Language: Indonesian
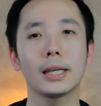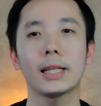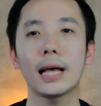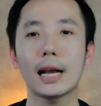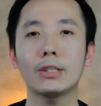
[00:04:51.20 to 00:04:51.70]

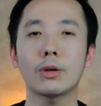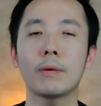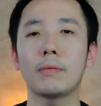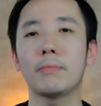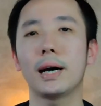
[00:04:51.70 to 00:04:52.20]
Kita akan
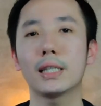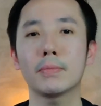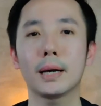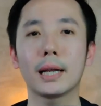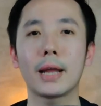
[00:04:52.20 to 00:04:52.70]
coba membahas
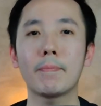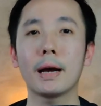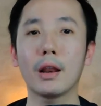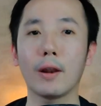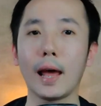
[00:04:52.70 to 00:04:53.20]
mengenai
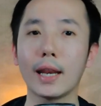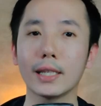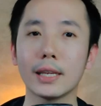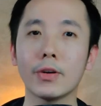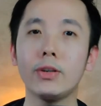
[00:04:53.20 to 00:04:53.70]
pengelolaan
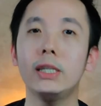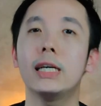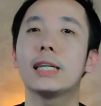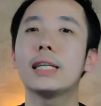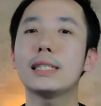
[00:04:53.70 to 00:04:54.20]
risiko
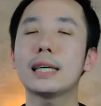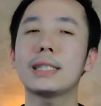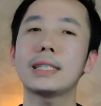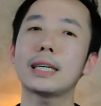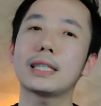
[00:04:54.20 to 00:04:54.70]
di
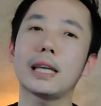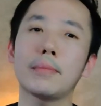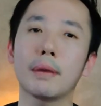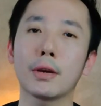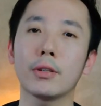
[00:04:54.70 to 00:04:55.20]
sesi-sesi
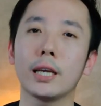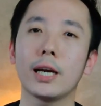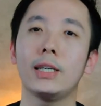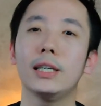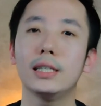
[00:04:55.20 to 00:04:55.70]
yang
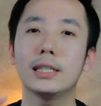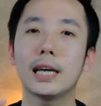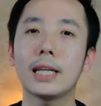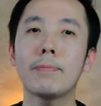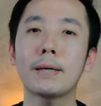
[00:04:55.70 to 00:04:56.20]
berikutnya.
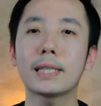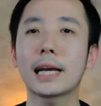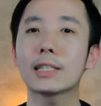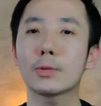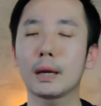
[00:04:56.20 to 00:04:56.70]
Jadi
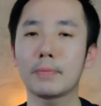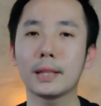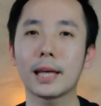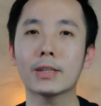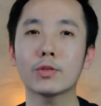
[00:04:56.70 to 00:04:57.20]
pastikan Sobat
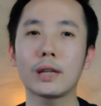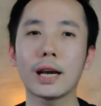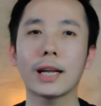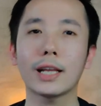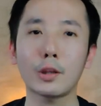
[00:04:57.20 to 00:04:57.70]
Pintar sudah
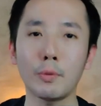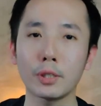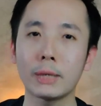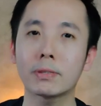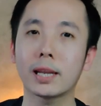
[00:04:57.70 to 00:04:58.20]
klik tombol
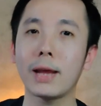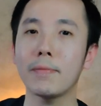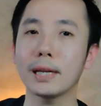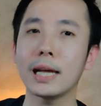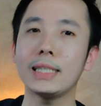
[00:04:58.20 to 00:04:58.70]

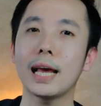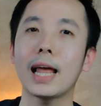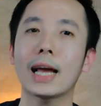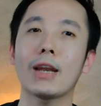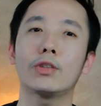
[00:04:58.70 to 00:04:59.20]
subscribe dan
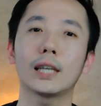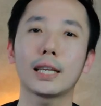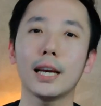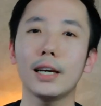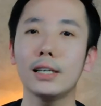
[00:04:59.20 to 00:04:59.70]
nyalakan
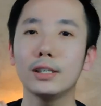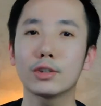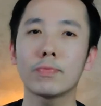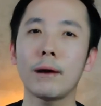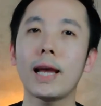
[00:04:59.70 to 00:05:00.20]
loncengnya
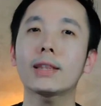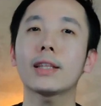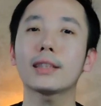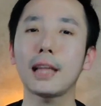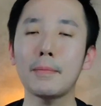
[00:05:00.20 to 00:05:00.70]
supaya
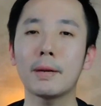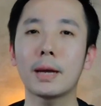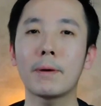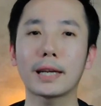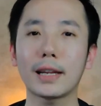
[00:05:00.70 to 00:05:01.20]
tetap
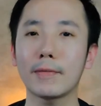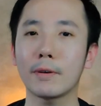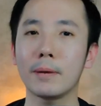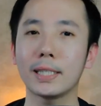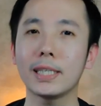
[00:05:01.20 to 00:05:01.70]
mendapatkan
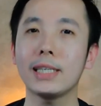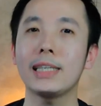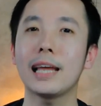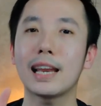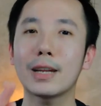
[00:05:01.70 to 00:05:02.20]
informasi
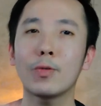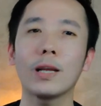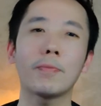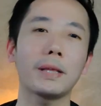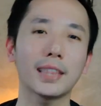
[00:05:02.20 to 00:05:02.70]
dari
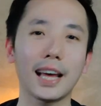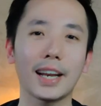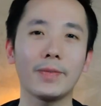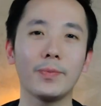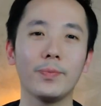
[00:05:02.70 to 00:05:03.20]
Duit Pintar.